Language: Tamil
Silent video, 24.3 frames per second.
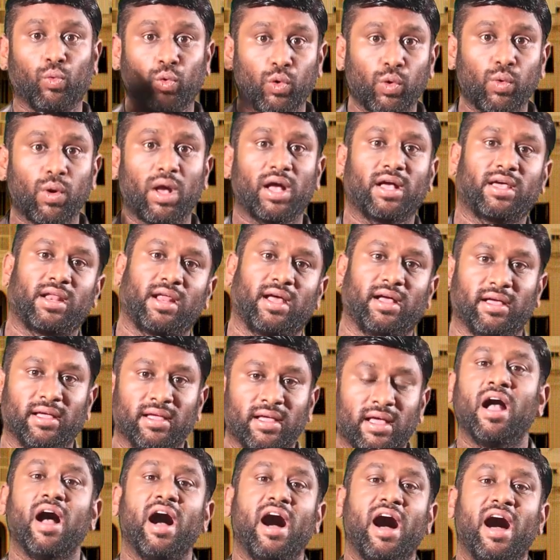உருவாக்குறாங்க
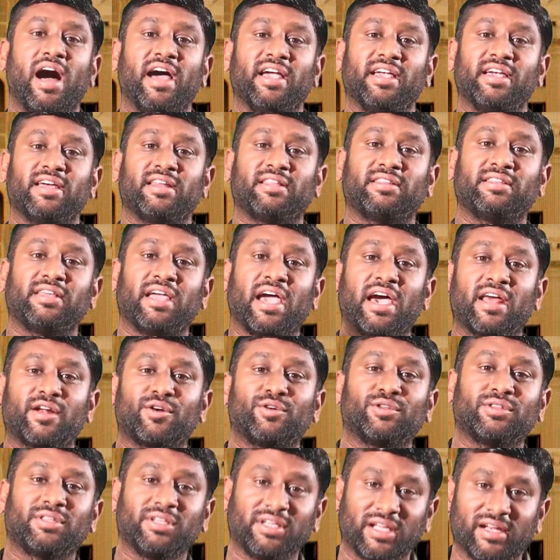ஆயிரத்தி
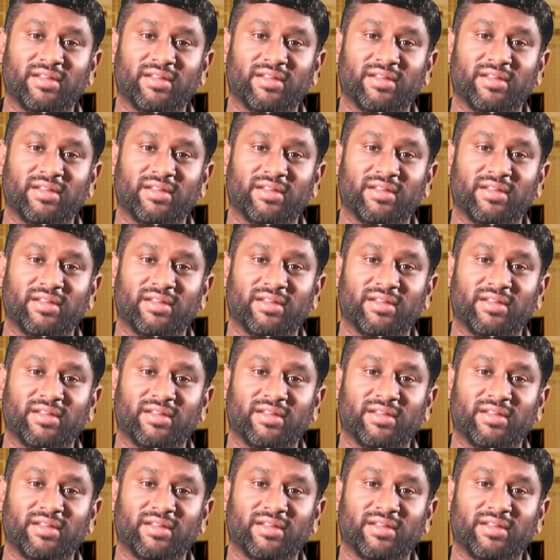அறுநூத்தி